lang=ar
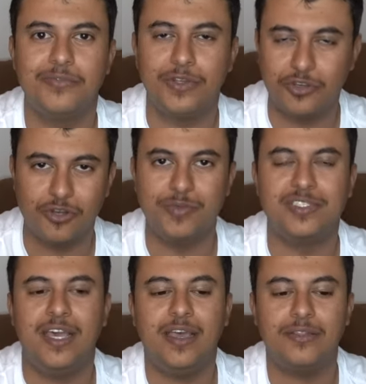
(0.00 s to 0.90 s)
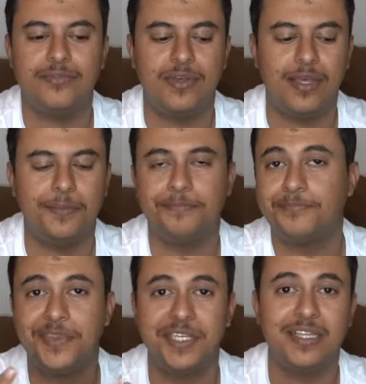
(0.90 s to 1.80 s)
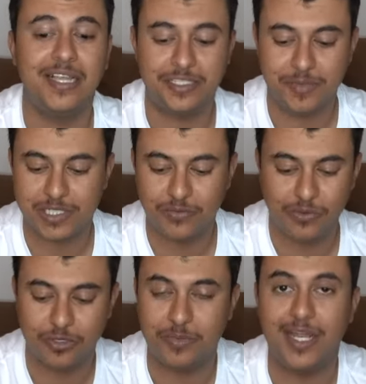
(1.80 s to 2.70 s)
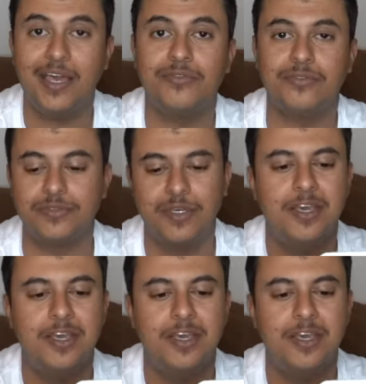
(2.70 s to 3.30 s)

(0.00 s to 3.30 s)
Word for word: في الكومنت تحت فقلت ليش ما اسوي لكم الايفون